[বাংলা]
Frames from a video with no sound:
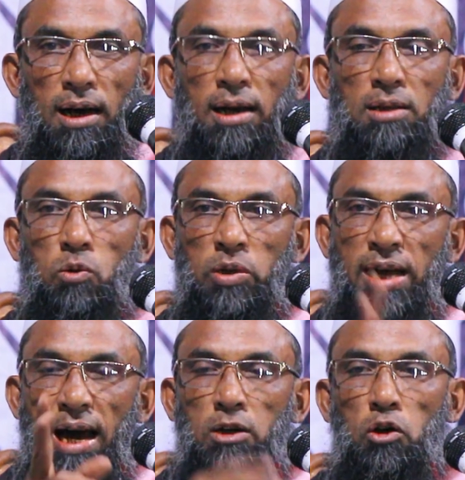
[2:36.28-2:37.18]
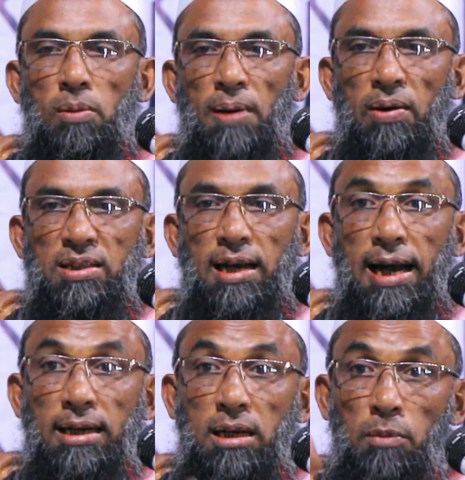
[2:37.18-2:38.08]
আরে দুটি একরকম আওয়াজ
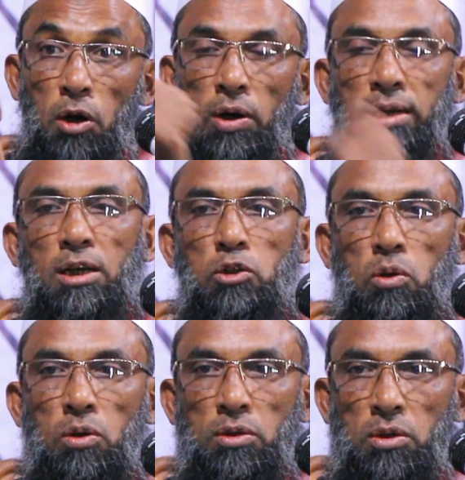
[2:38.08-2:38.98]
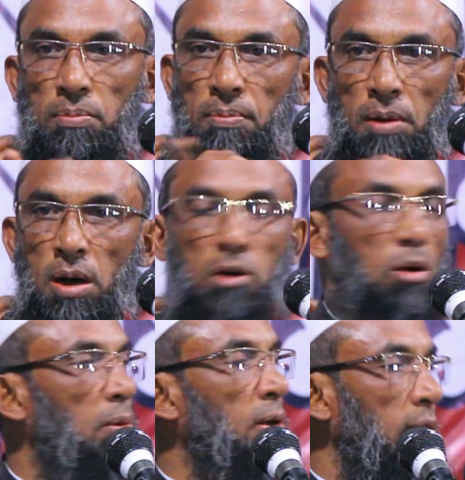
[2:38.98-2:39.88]
না একটা বড় একটা জোর শুধু
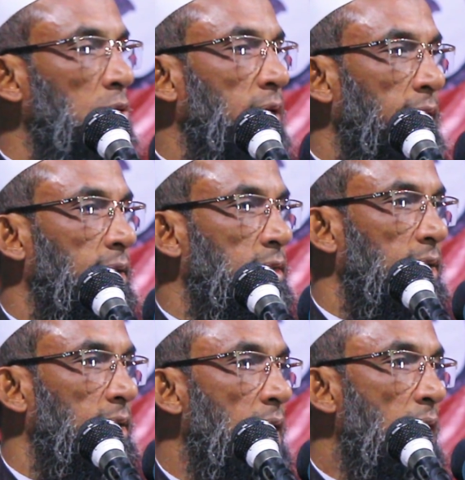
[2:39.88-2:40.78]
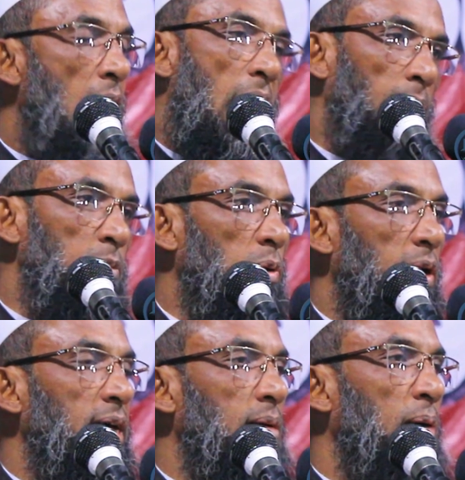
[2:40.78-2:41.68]
কর্মকারের দোকানে গেছেন আমি
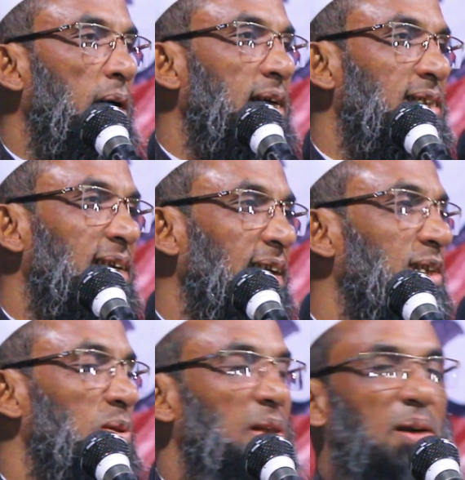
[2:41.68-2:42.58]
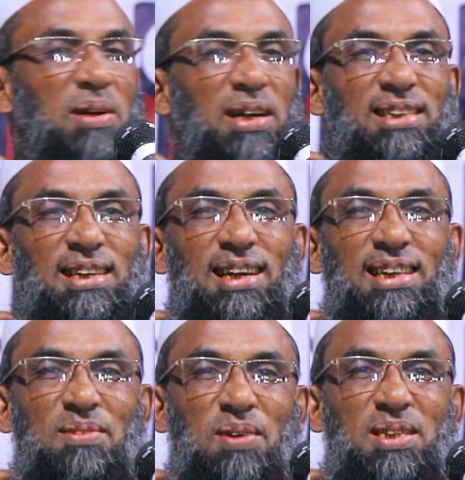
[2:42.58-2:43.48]
অনেকবার গেছি কাঁচি কোদাল বানাতি
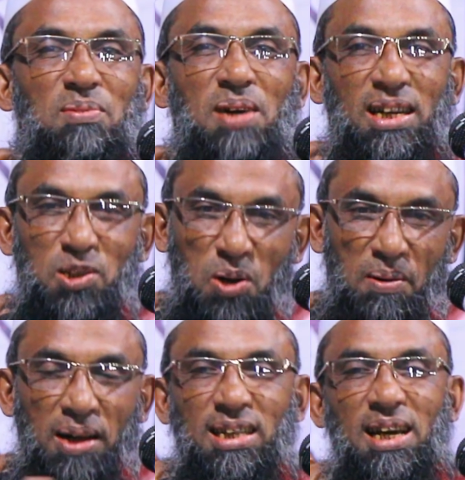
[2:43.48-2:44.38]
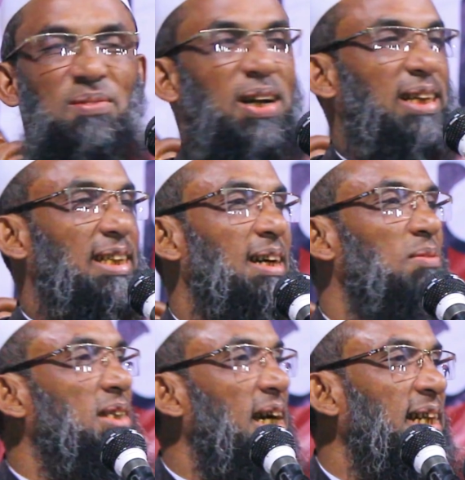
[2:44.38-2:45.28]
ডানাতি মাঝে বাড়ি সব হাতিয়ার বানাতি
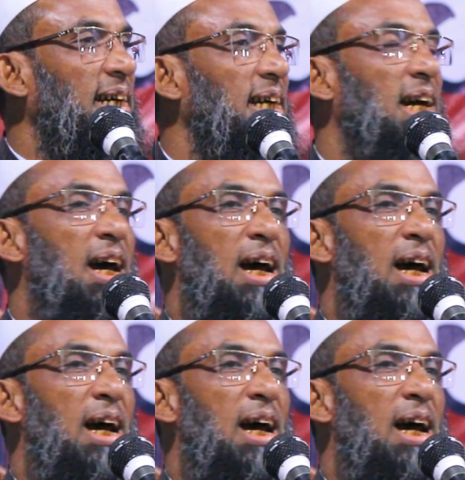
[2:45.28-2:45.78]
আমি যে দেখি